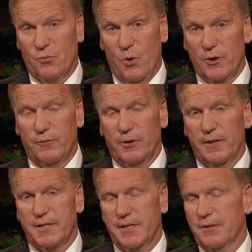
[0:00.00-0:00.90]
这些
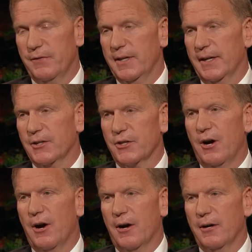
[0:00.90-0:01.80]
感觉虽然
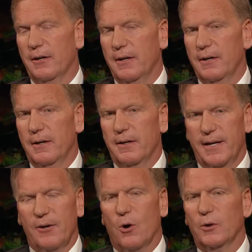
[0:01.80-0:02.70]
美好，但
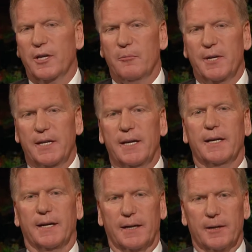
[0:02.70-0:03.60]
只是开始而
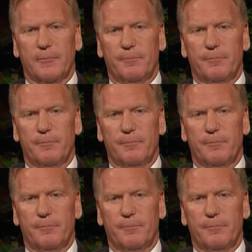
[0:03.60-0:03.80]
已。